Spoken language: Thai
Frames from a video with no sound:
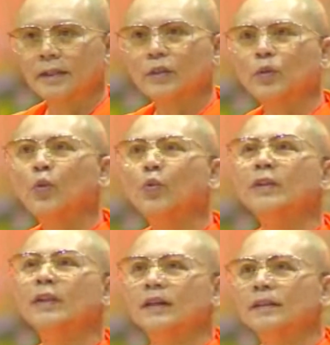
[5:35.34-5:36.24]
ตระกู
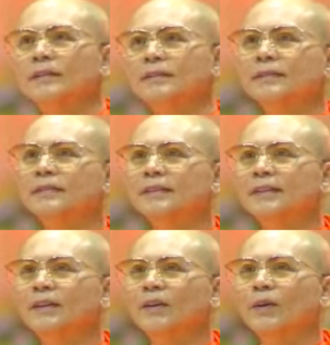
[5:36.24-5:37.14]
ลอีก
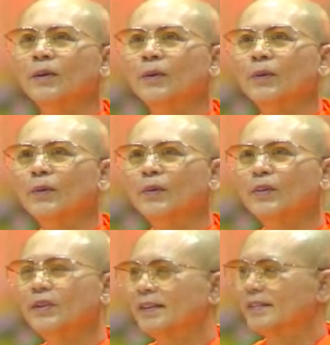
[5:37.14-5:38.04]
โอ้
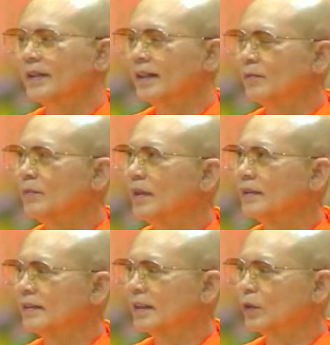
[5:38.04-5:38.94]
ยเกิดมา
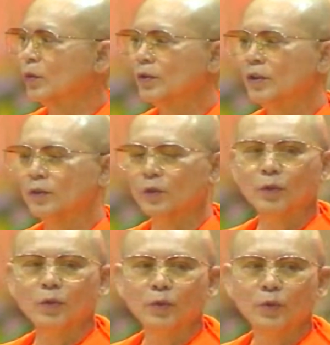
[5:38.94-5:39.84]
แต่ตระกูลที่
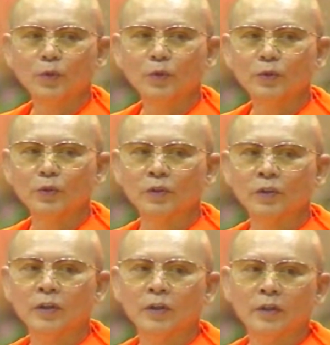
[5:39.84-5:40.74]
สูงสุด
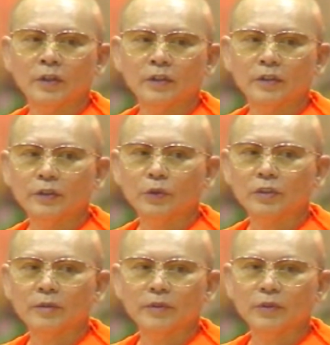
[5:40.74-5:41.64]
ในยุ
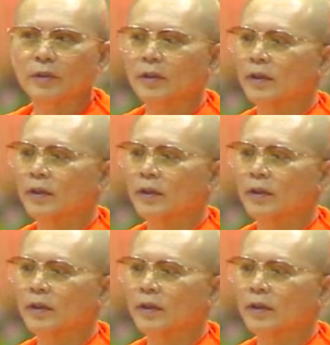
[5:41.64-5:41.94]
คที่มนุษ